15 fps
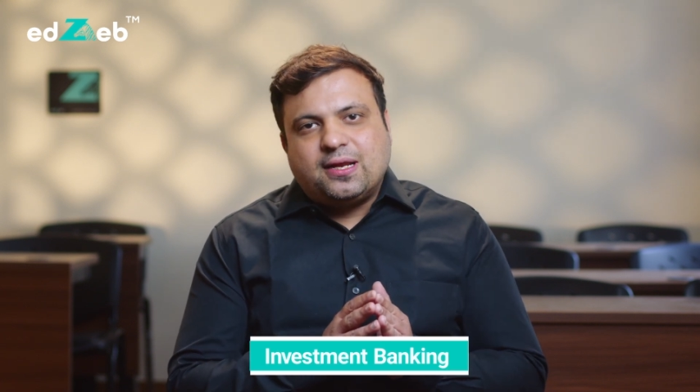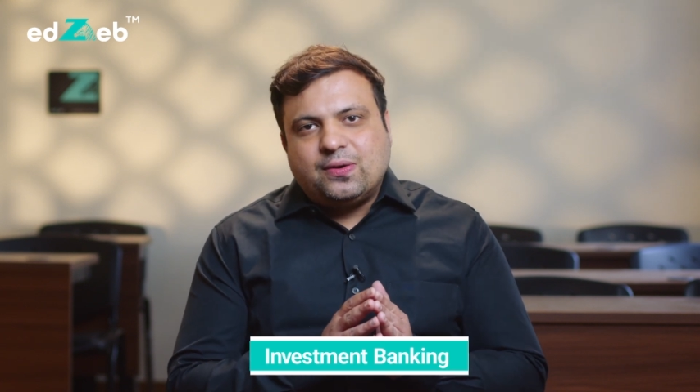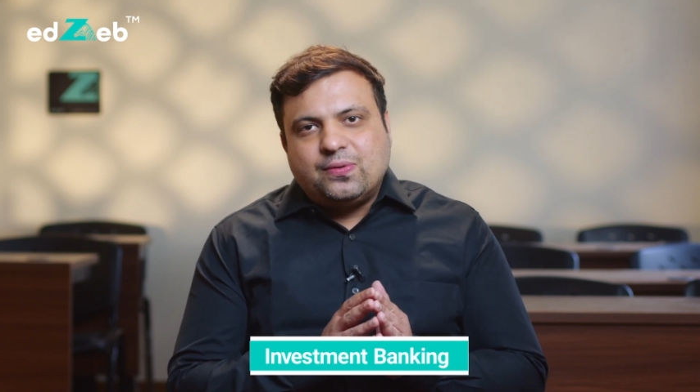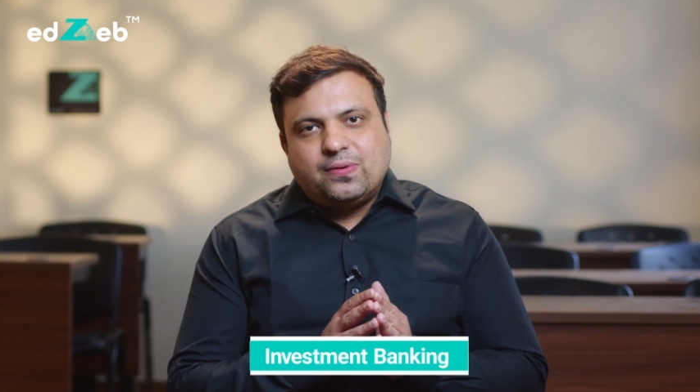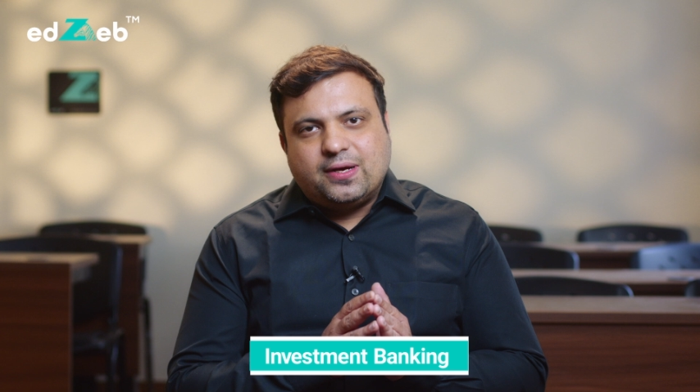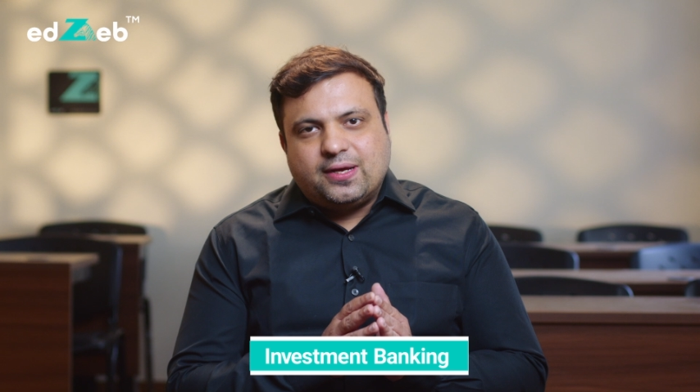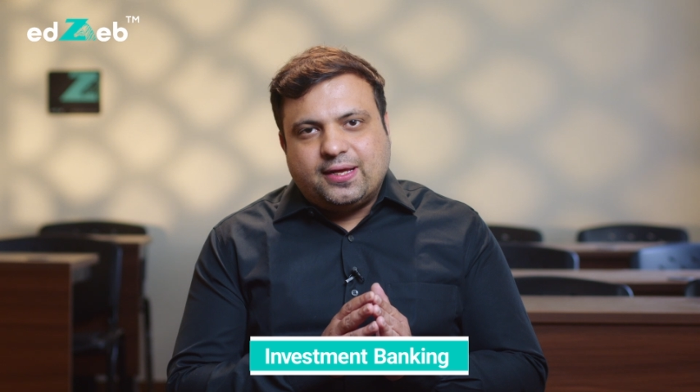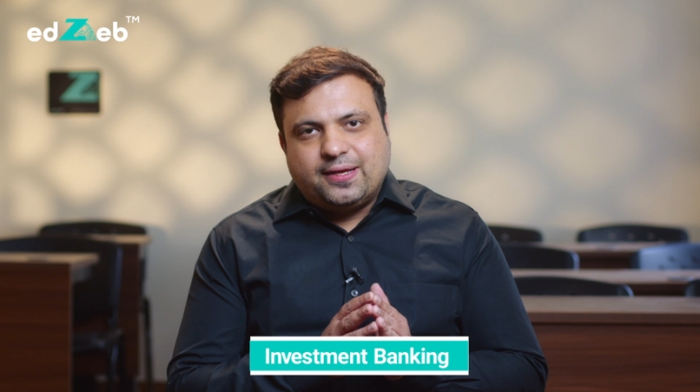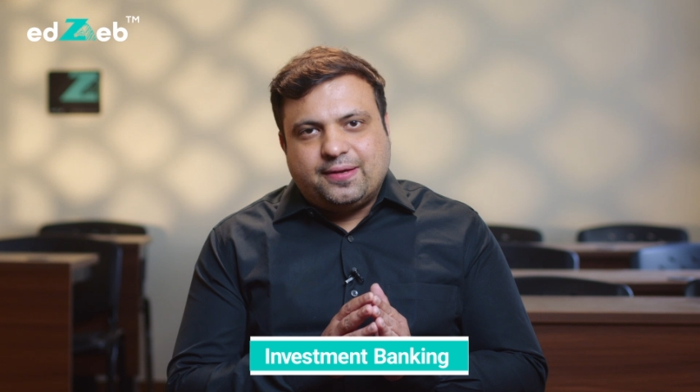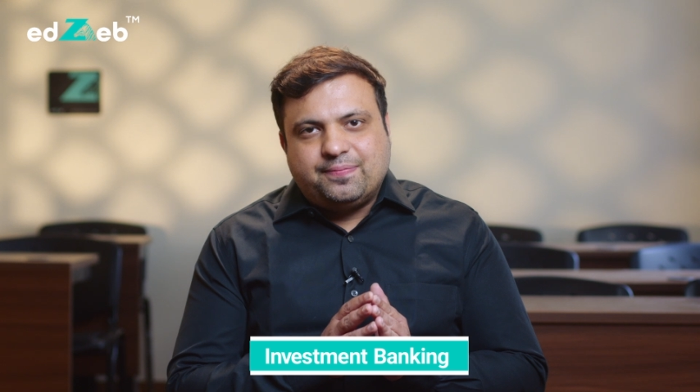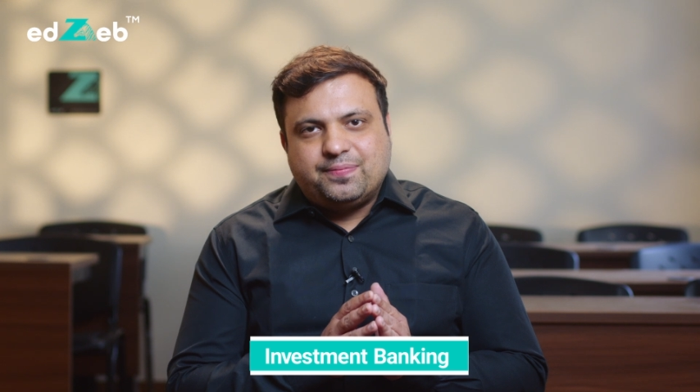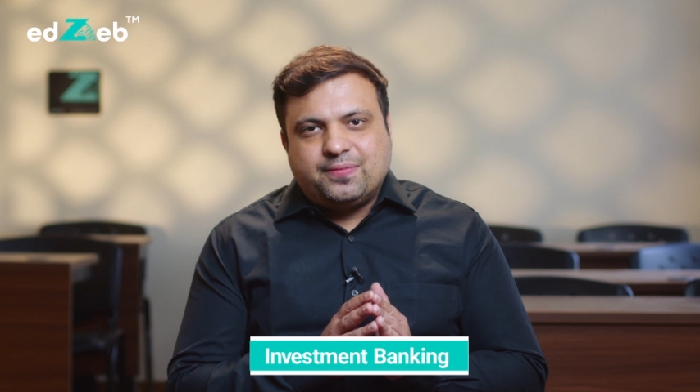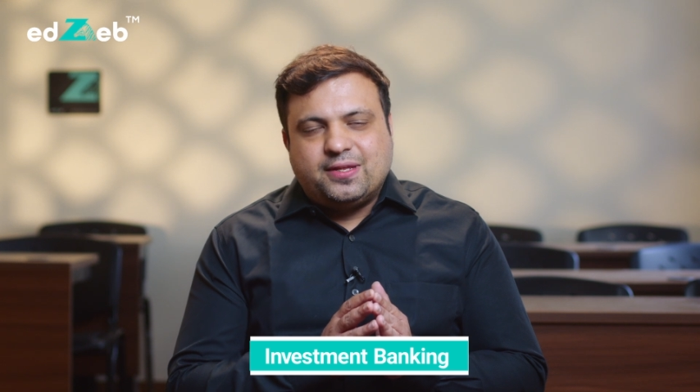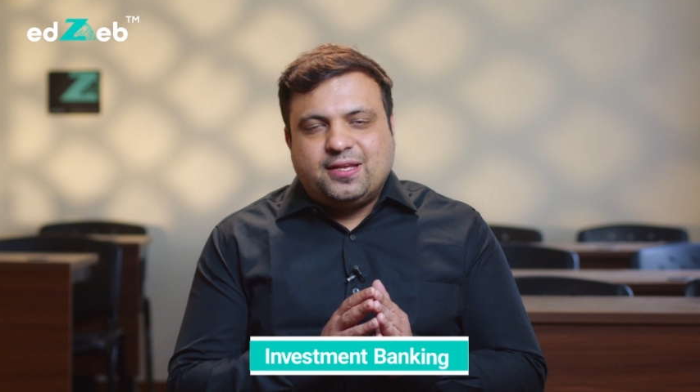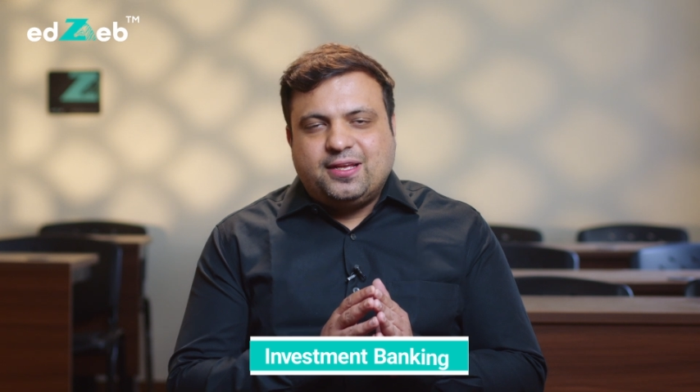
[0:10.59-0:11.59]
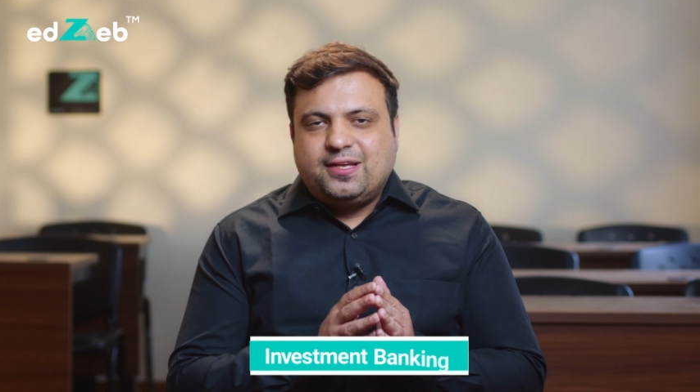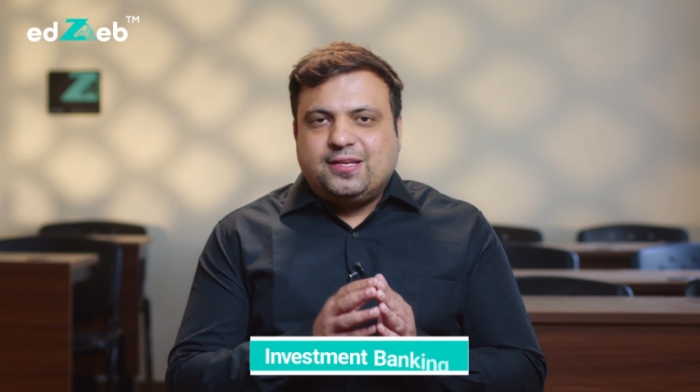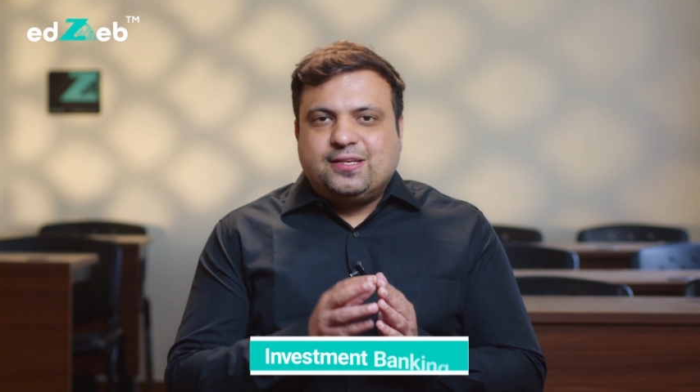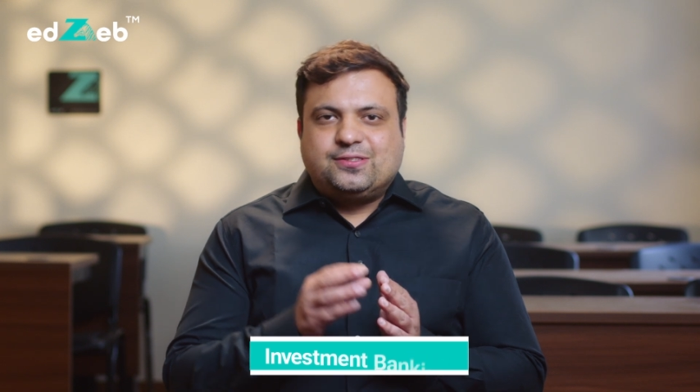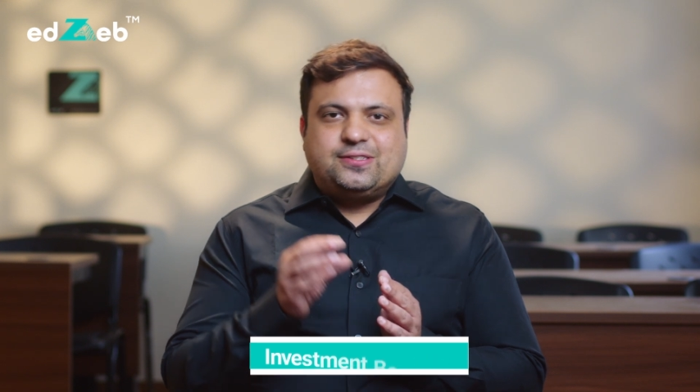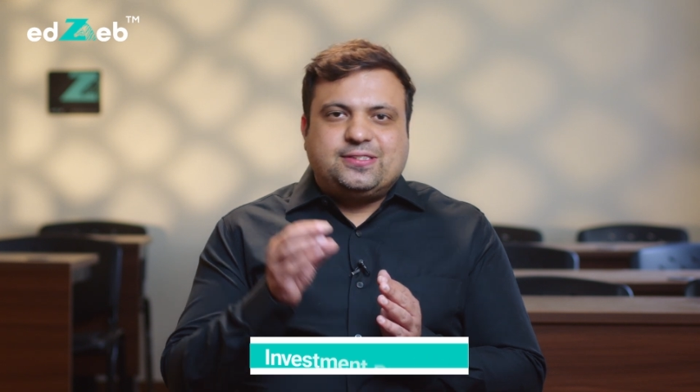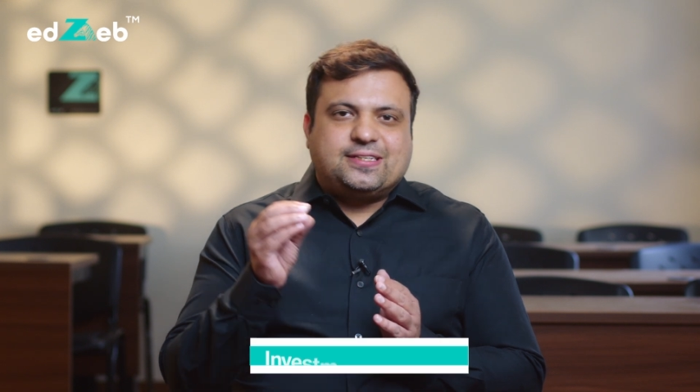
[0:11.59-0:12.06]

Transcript: हुआ है सो so,